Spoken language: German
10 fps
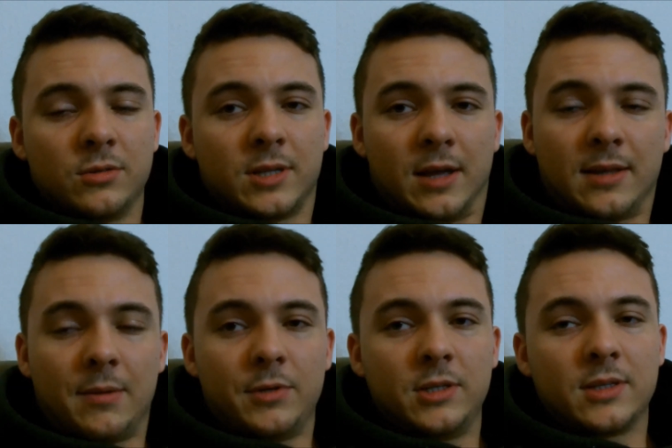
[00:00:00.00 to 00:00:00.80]
Und dann
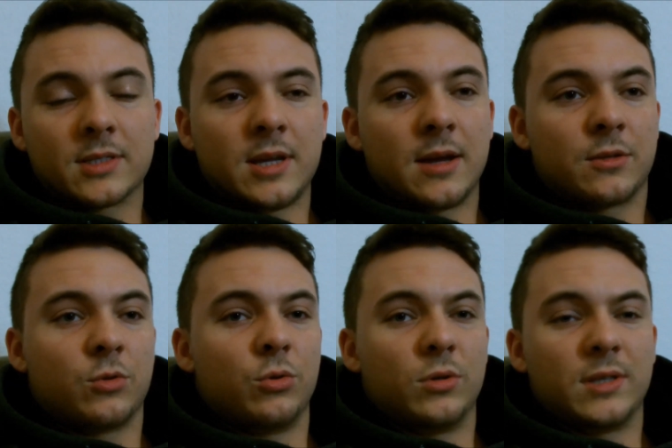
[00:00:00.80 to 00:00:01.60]
habe ich ihm gesagt,
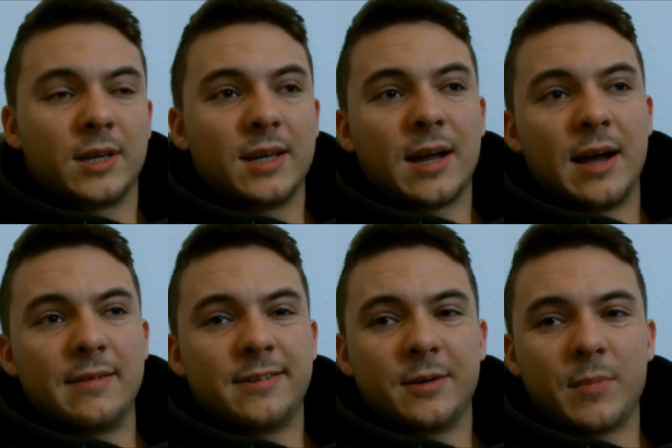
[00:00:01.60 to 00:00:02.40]
du trink
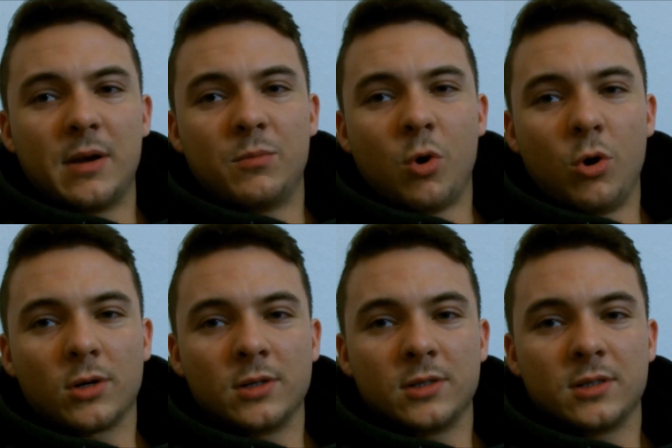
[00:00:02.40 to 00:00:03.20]
einfach mal
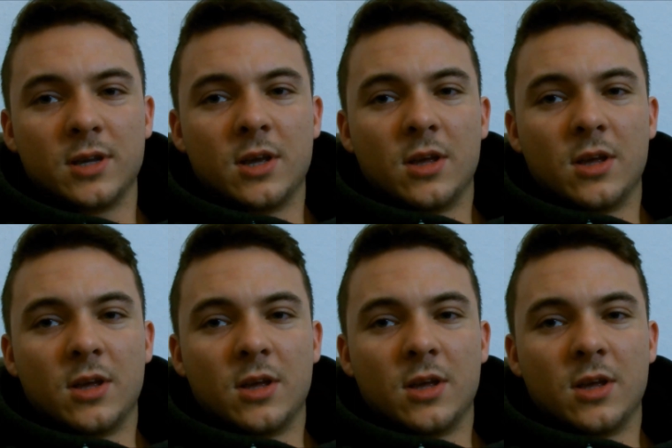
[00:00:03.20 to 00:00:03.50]
morgens